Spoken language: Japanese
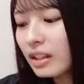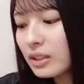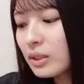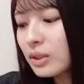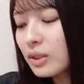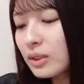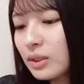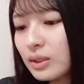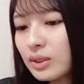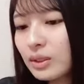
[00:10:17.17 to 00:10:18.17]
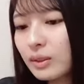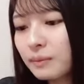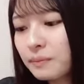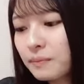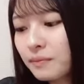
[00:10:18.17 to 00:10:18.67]
うそうそうそうそう
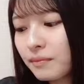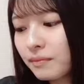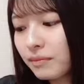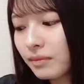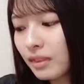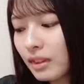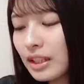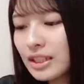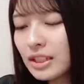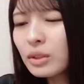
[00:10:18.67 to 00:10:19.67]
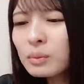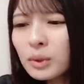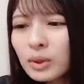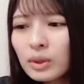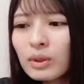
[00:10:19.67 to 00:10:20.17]
私色
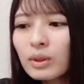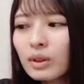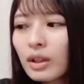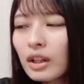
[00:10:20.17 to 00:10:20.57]
物の